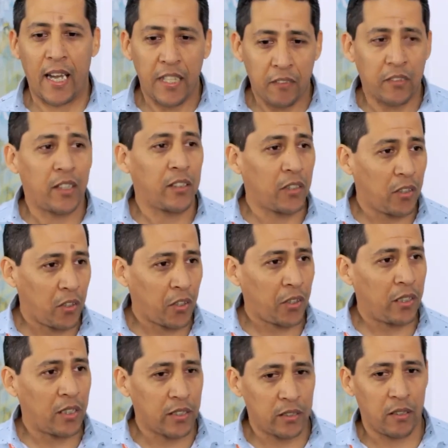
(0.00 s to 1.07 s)
hay
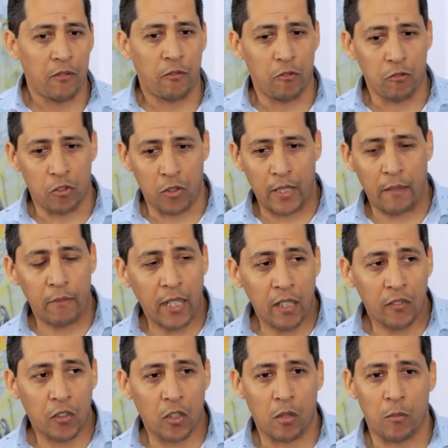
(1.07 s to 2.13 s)
tecnologías en
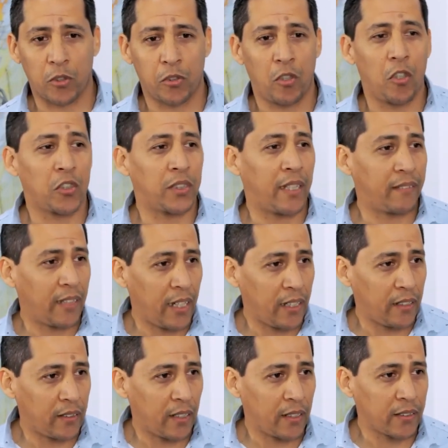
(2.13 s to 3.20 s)
funcionamiento, como son los
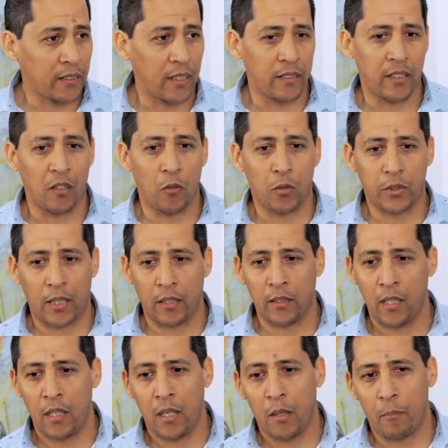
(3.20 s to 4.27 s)
satélites, que se
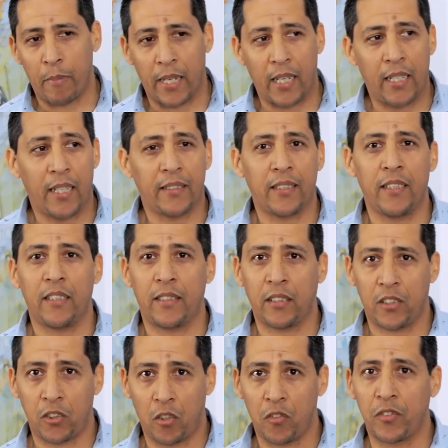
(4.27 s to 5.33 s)
usan para la
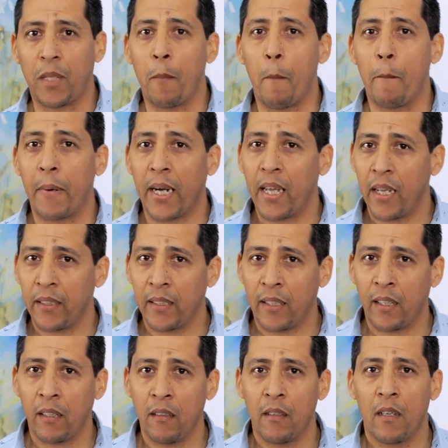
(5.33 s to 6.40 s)
detección
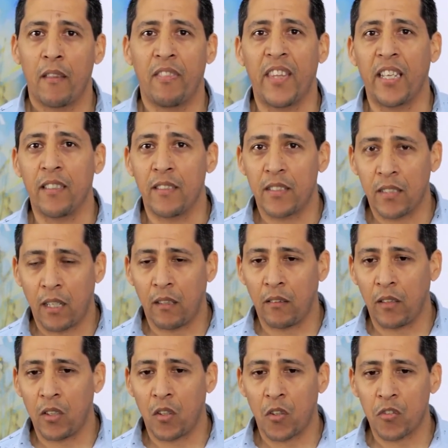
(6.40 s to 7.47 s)
temprana de
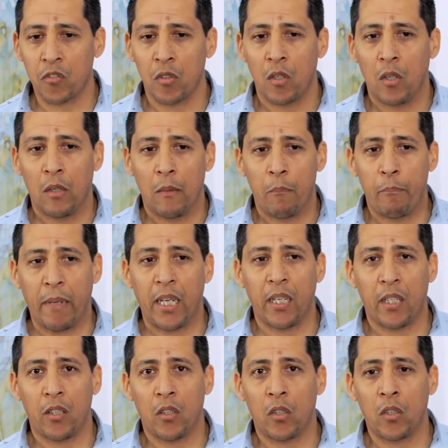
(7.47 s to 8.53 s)
incendios,
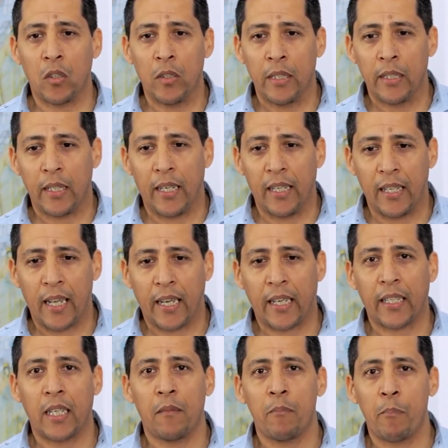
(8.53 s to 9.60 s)
pero en la
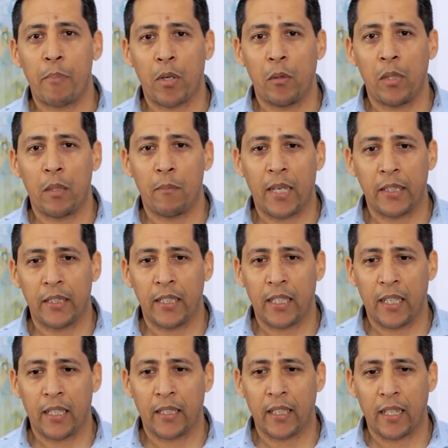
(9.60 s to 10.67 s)
gran
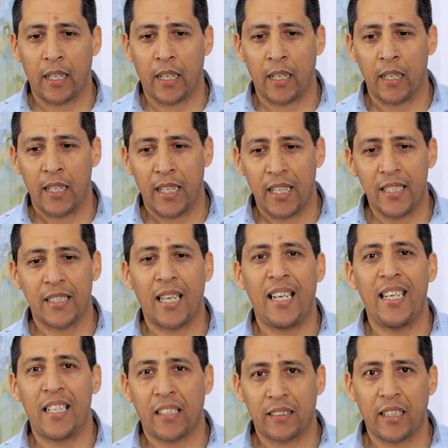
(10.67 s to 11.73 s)
problemática que esa
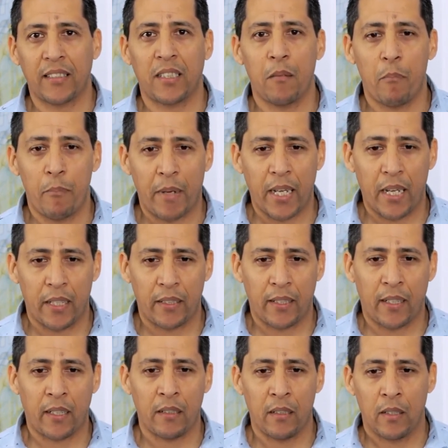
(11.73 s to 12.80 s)
alerta
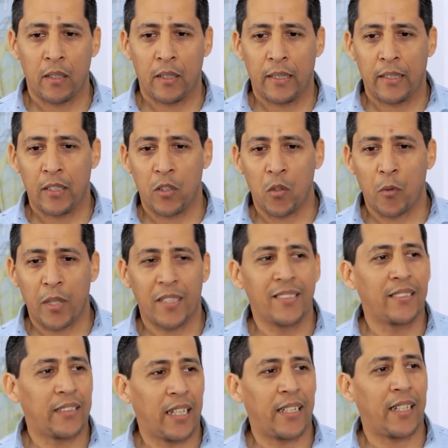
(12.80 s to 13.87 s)
temprana no
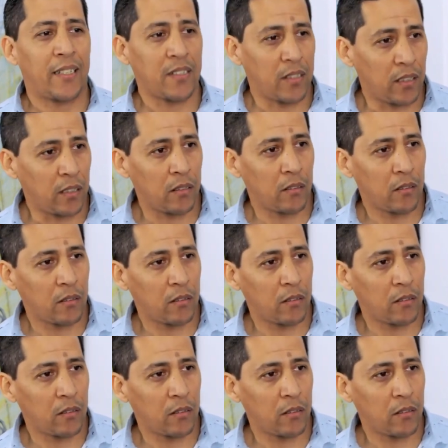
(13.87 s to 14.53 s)
es tan así.